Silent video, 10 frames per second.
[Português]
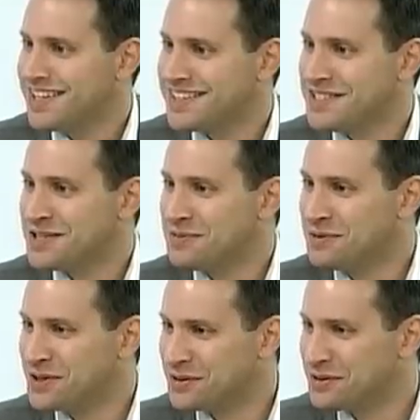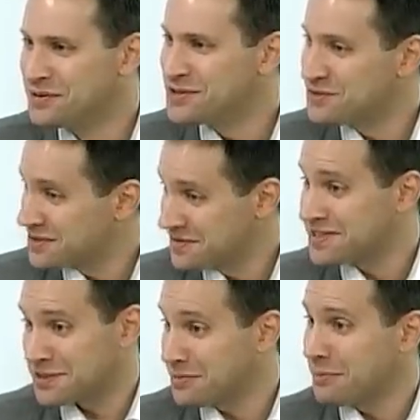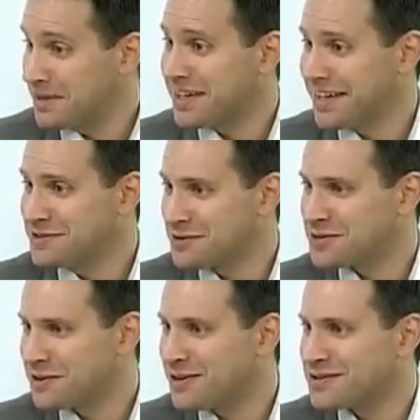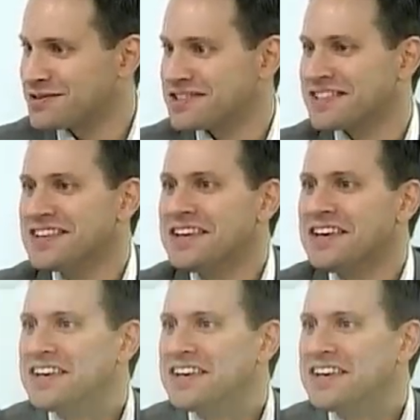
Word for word: seja muito útil se você souber aplicar isso aos negócios. E